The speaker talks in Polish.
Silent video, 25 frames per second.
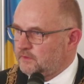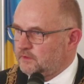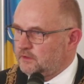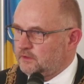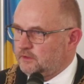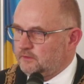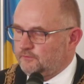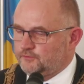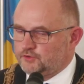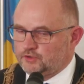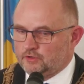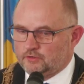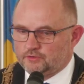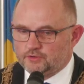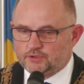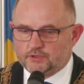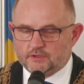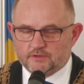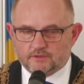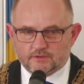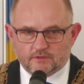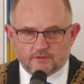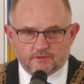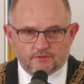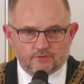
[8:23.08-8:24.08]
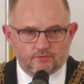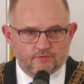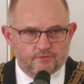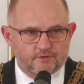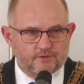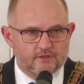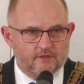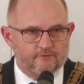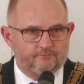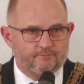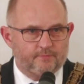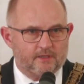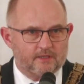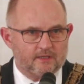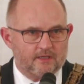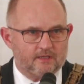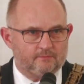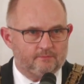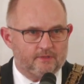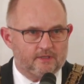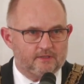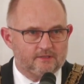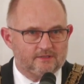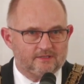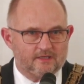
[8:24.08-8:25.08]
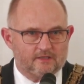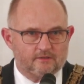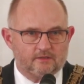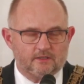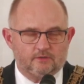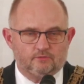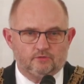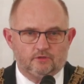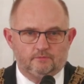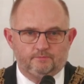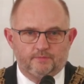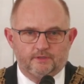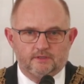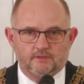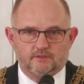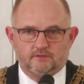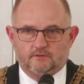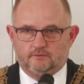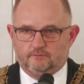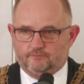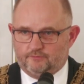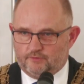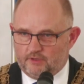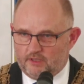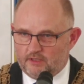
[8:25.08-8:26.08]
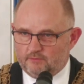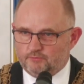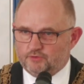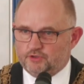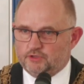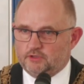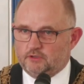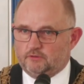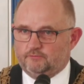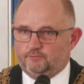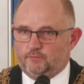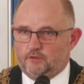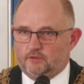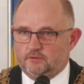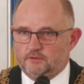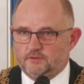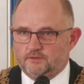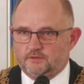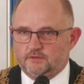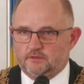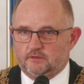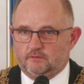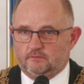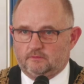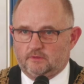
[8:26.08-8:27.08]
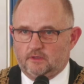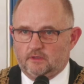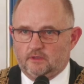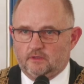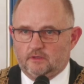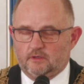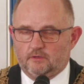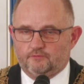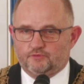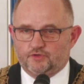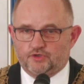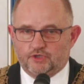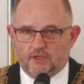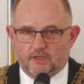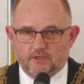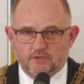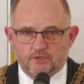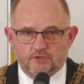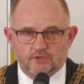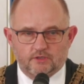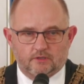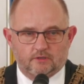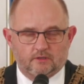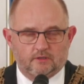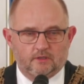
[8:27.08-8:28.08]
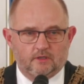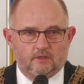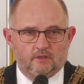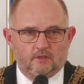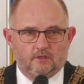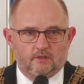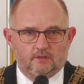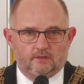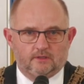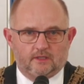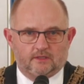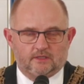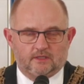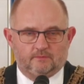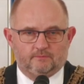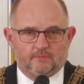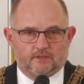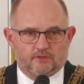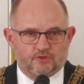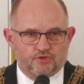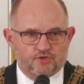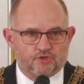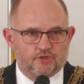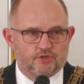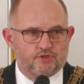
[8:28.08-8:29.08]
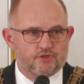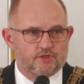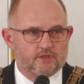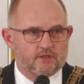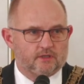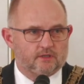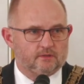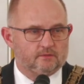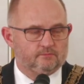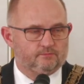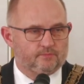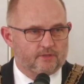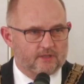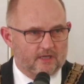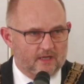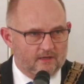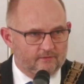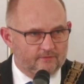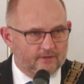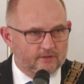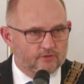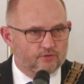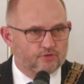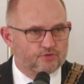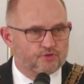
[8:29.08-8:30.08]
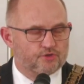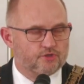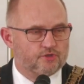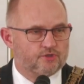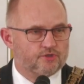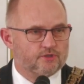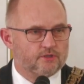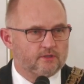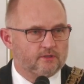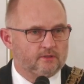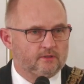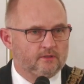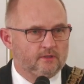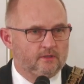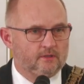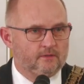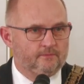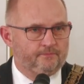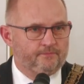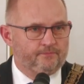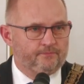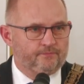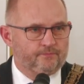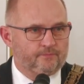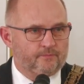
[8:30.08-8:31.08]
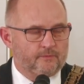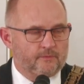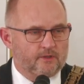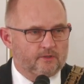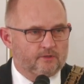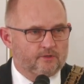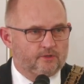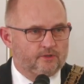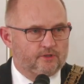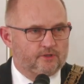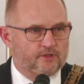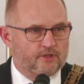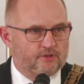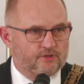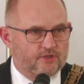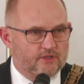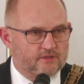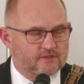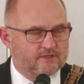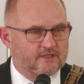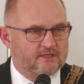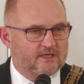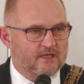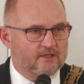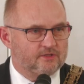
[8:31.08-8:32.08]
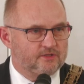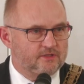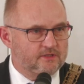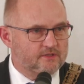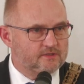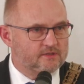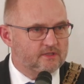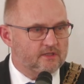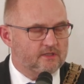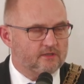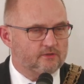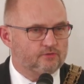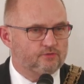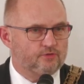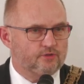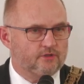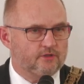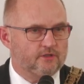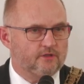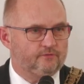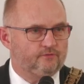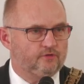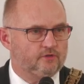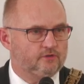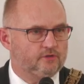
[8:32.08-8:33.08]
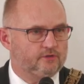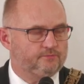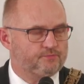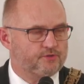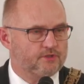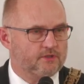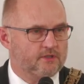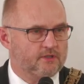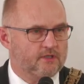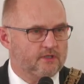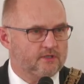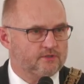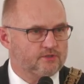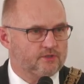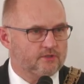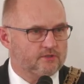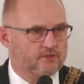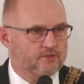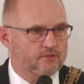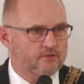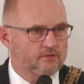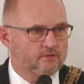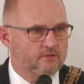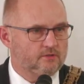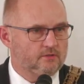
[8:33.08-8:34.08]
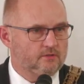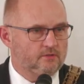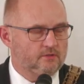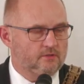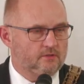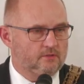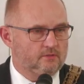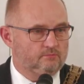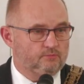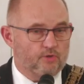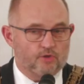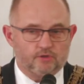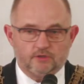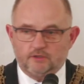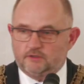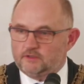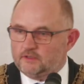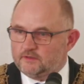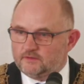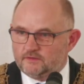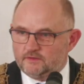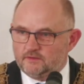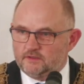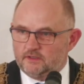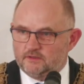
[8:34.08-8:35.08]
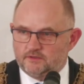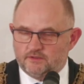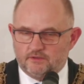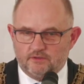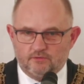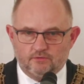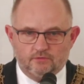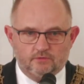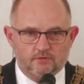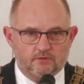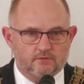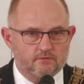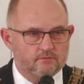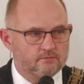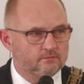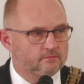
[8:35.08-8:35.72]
Wciąż jest dyskusja w parlamentach europejskich, w Niemczech, w Polsce, wszędzie na temat życia, prawa do życia. Jest granica, której nie wolno przekraczać. Politycy decydują.